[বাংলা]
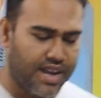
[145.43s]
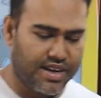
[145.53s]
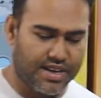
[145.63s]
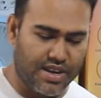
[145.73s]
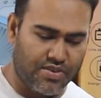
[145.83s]

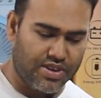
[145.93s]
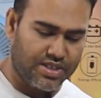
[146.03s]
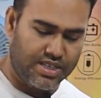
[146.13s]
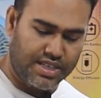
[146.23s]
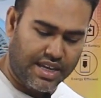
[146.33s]
আরেকটা আয়রন
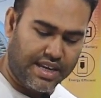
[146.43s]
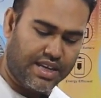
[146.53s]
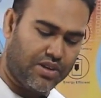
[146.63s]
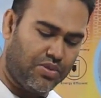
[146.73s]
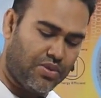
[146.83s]
আসি
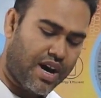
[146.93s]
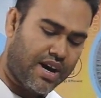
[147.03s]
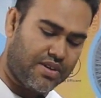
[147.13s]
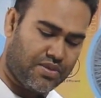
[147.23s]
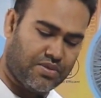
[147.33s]
এটা কিন্তু
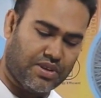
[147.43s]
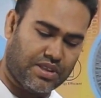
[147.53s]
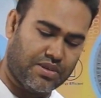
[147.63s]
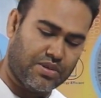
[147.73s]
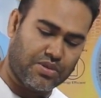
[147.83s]
আর
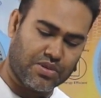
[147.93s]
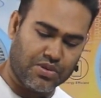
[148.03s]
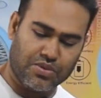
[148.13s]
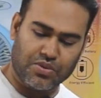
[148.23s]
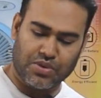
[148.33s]
দেখতে
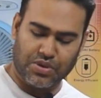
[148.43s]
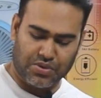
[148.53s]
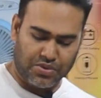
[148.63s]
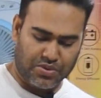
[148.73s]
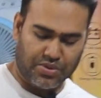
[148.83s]
কিন্তু অনেক
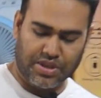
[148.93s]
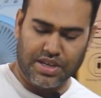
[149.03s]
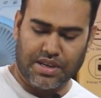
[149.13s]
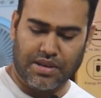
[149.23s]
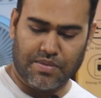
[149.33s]
সুন্দর
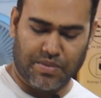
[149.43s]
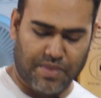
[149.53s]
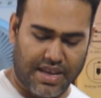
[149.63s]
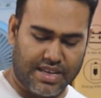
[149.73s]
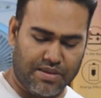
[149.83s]
এবং
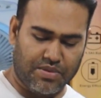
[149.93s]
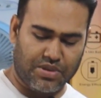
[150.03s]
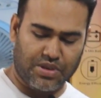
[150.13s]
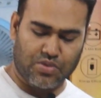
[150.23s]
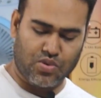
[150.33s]
ব্ল্যাকের
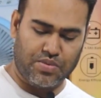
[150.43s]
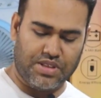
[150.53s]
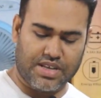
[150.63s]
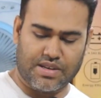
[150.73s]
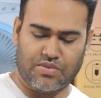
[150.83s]
ভিতরে খুবই
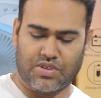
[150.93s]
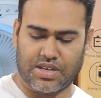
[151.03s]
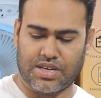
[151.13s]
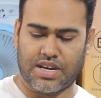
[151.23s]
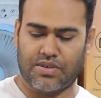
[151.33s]
দেখার মতো
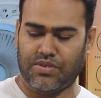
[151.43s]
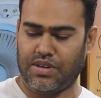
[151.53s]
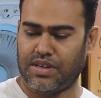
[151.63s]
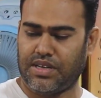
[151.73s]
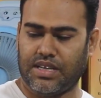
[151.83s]
একটা আয়রন
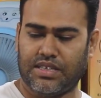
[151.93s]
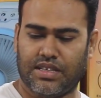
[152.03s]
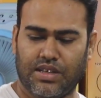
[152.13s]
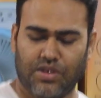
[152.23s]
ঠিক আছে